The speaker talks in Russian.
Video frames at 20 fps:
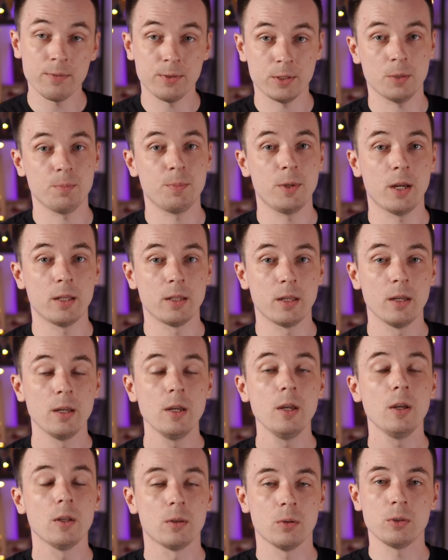фортепиано,
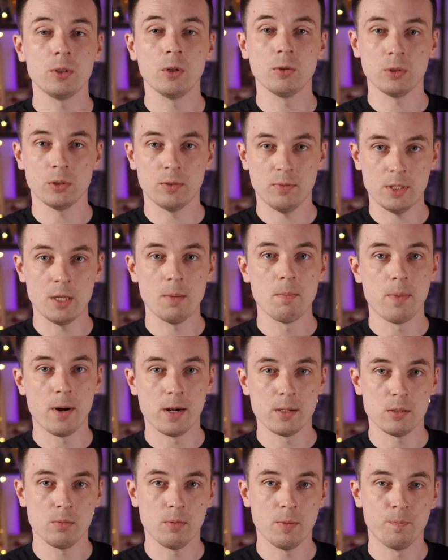но делают это всеми
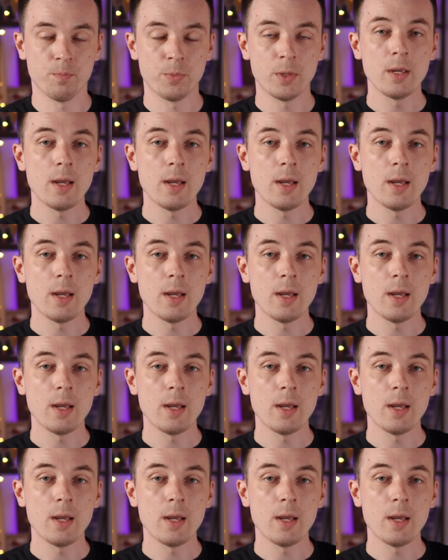пальцами.